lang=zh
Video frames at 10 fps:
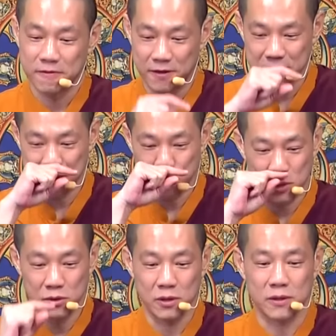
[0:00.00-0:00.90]
发心
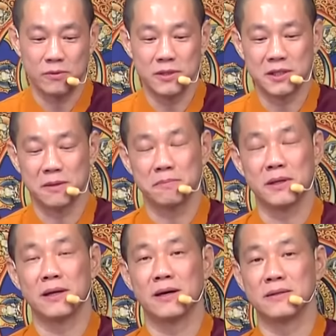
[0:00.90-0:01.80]
微弱，昏沉
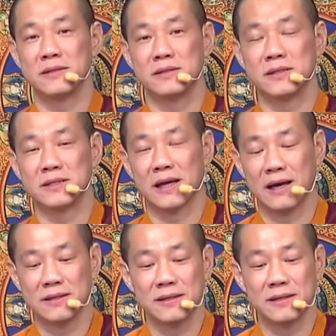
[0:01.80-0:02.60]
疲劳，记性差。